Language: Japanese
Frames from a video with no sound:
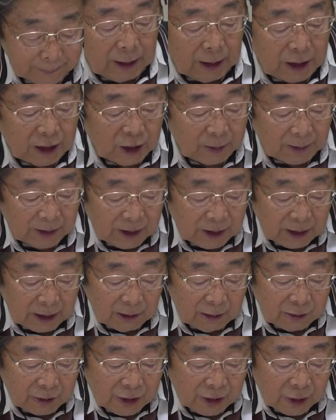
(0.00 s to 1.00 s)
石破
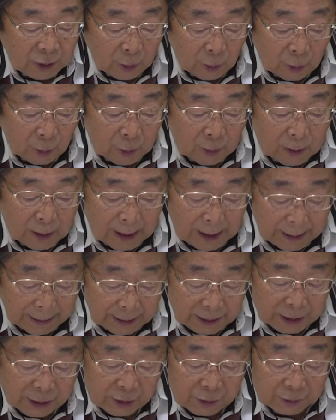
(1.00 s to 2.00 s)
茂首相、は
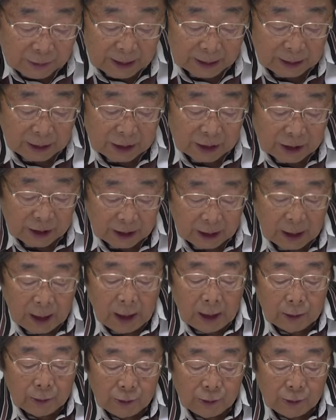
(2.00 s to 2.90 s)
い、13日、